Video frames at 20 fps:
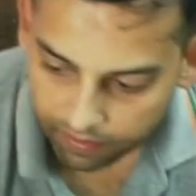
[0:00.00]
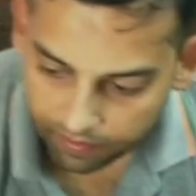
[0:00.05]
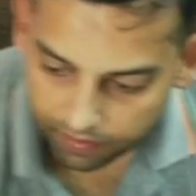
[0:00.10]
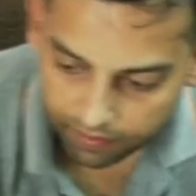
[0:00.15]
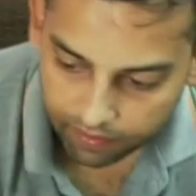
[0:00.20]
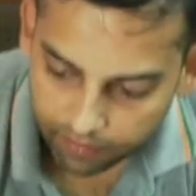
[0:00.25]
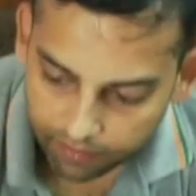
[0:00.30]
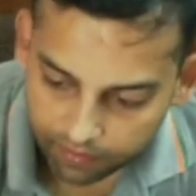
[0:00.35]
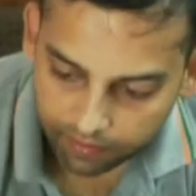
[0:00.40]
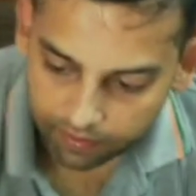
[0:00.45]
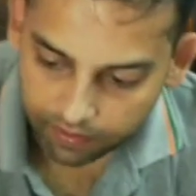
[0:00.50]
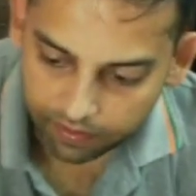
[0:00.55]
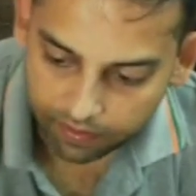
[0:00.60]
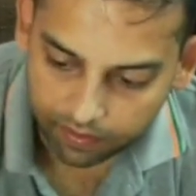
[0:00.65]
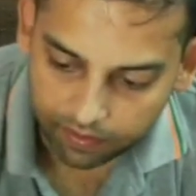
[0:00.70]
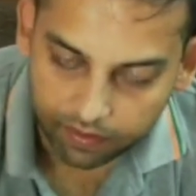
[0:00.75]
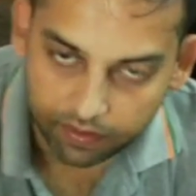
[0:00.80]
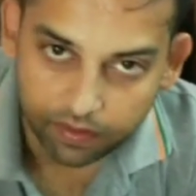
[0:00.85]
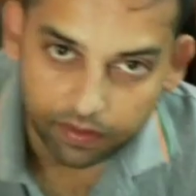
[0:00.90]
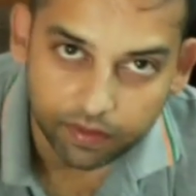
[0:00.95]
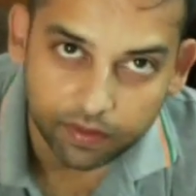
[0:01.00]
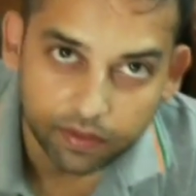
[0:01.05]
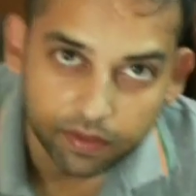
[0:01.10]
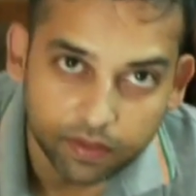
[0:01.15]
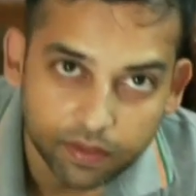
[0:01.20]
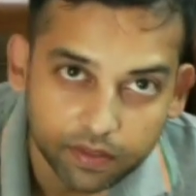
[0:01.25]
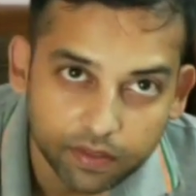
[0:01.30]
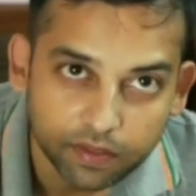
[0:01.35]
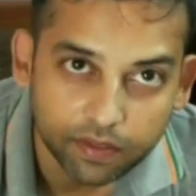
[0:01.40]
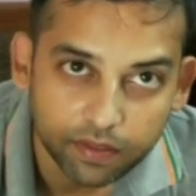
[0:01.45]
ये है दो हज़ार
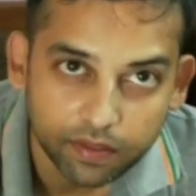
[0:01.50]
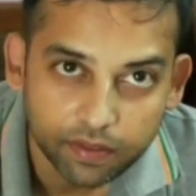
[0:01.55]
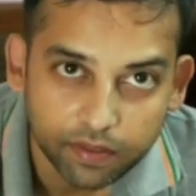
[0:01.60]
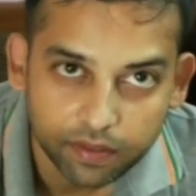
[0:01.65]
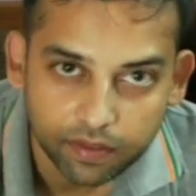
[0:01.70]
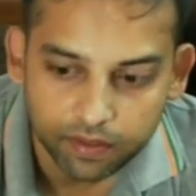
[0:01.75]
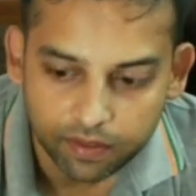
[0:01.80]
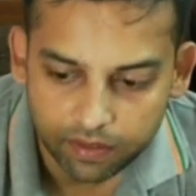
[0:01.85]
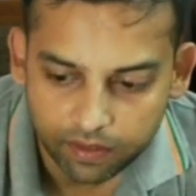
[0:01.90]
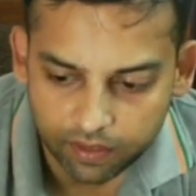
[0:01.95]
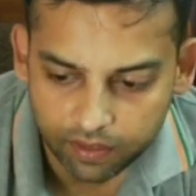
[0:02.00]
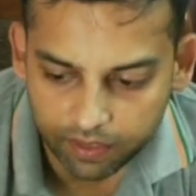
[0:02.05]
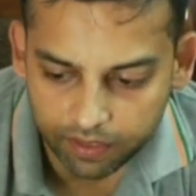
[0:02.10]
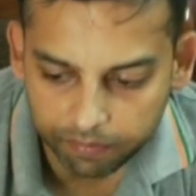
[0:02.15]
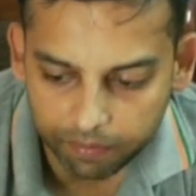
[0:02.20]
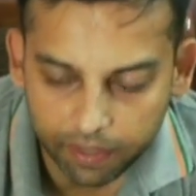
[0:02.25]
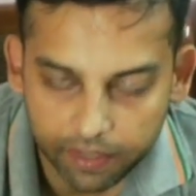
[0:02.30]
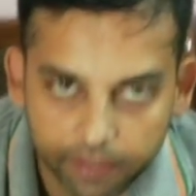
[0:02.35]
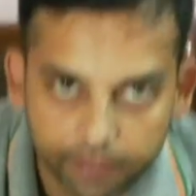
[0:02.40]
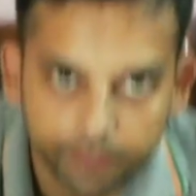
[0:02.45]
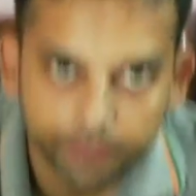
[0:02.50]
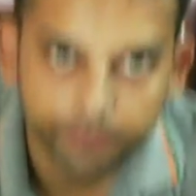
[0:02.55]
रुपए की है ना मोहित भाई जी भाई